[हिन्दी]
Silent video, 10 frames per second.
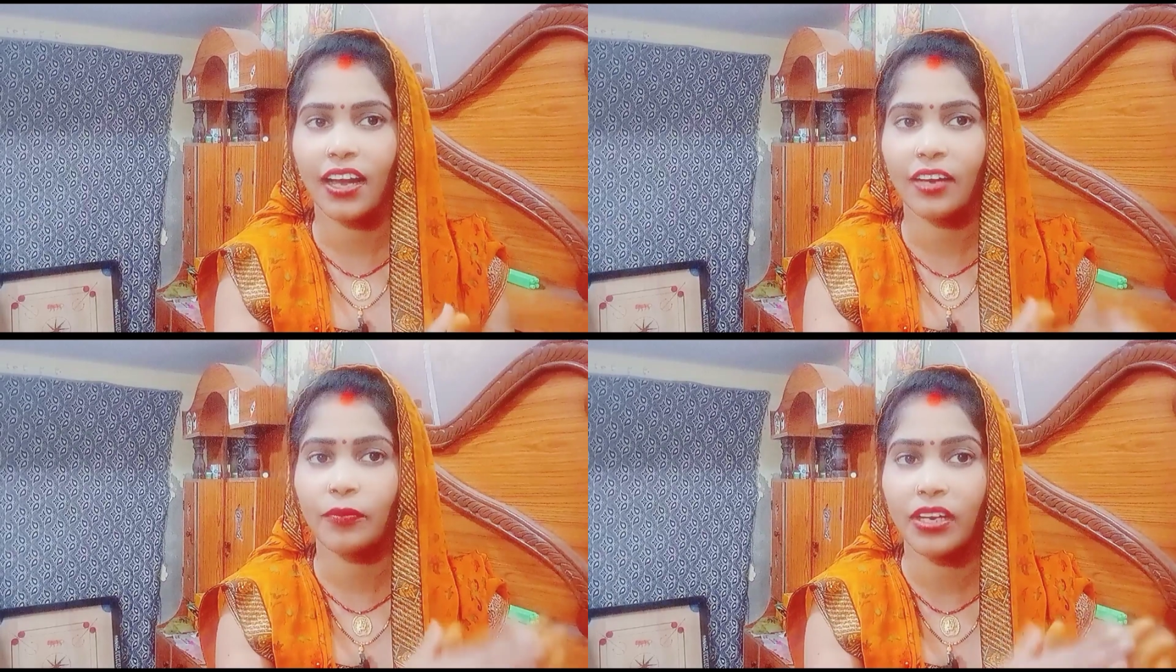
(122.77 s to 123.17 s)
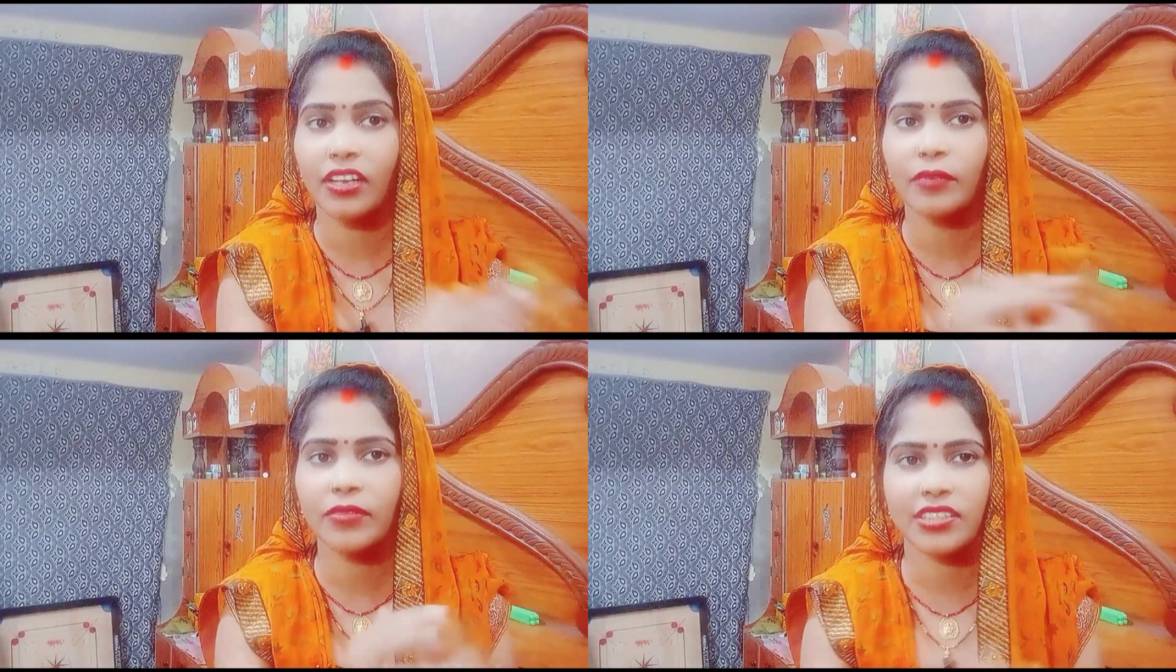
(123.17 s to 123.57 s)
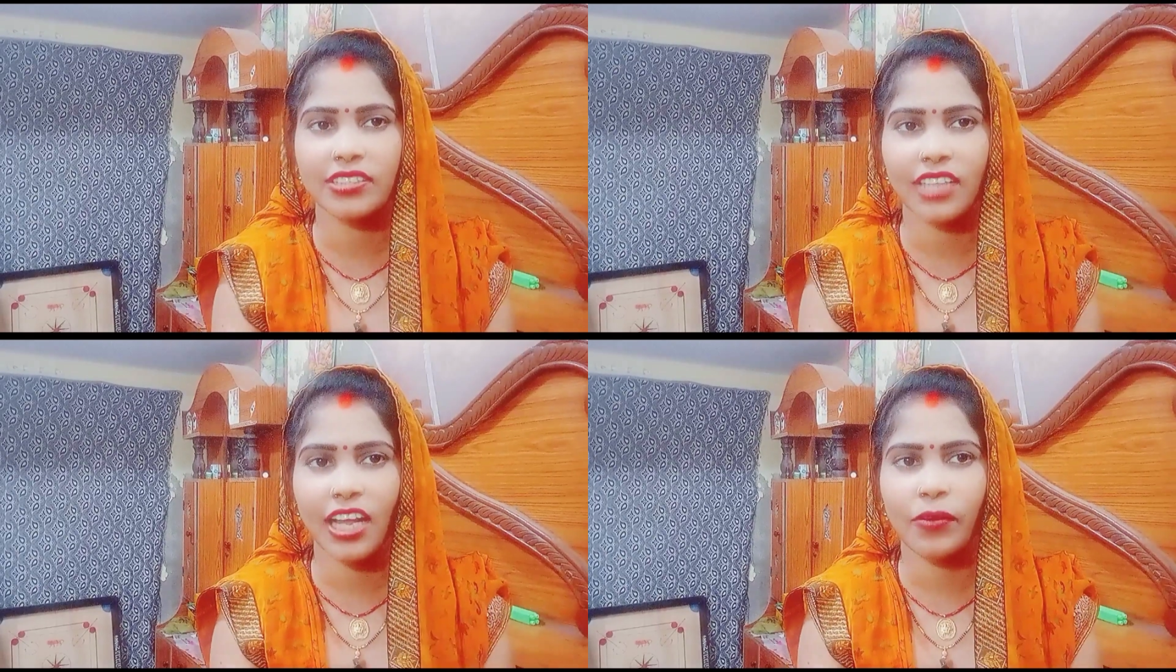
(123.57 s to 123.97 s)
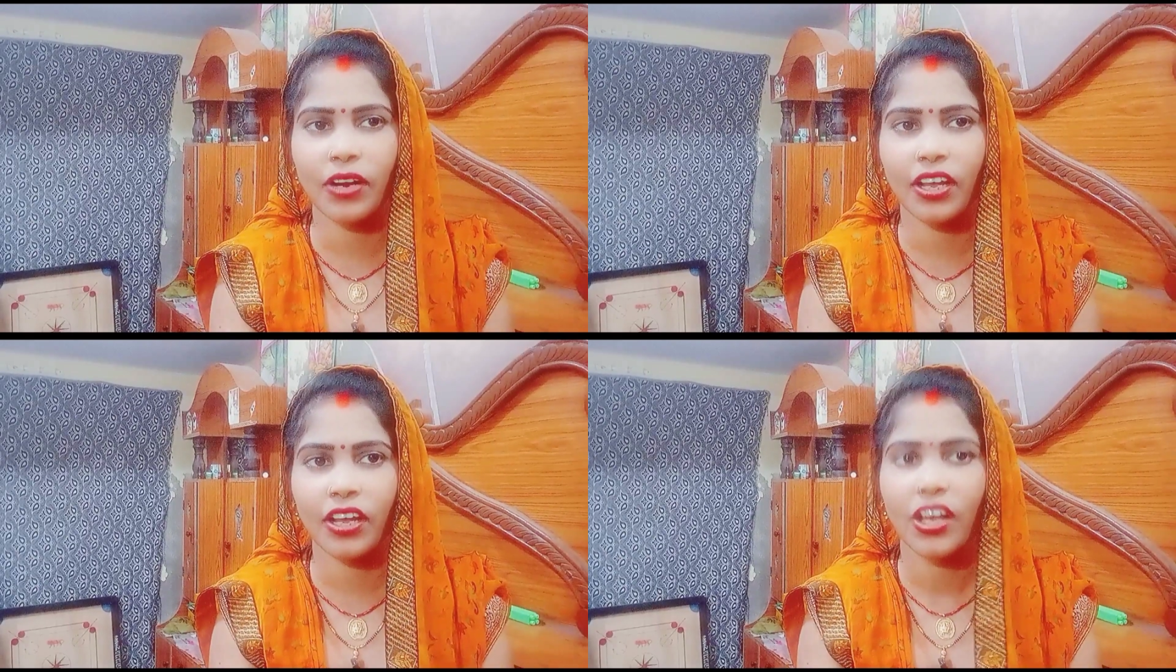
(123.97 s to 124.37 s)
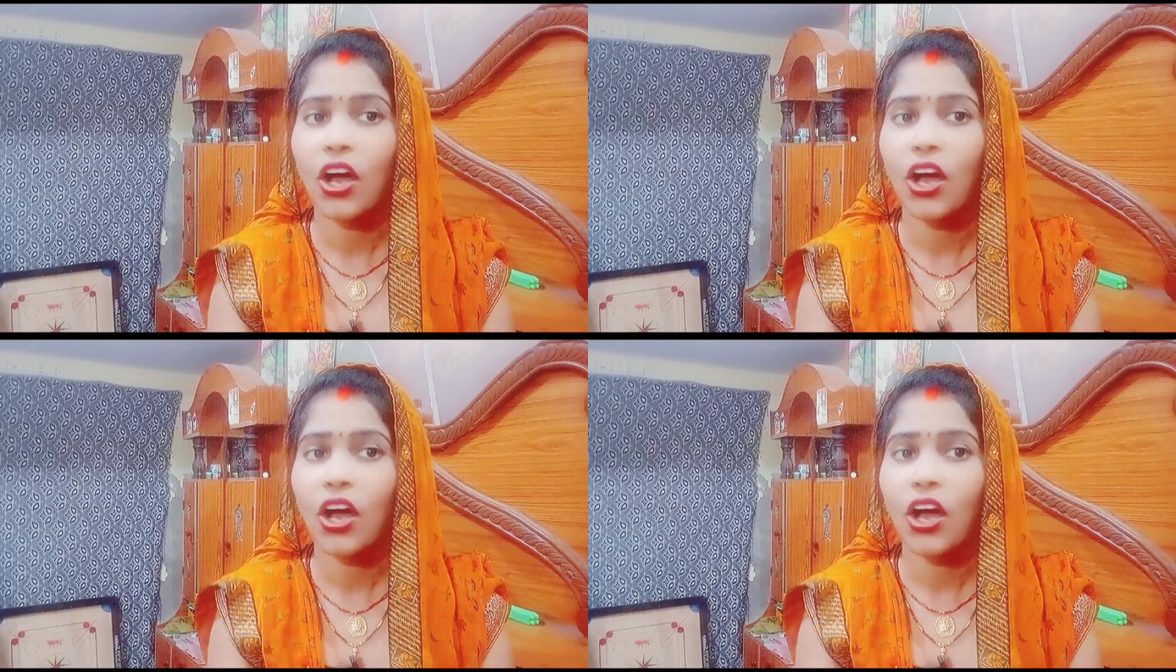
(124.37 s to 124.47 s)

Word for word: लाख मिलियन में सब्सक्राइबर है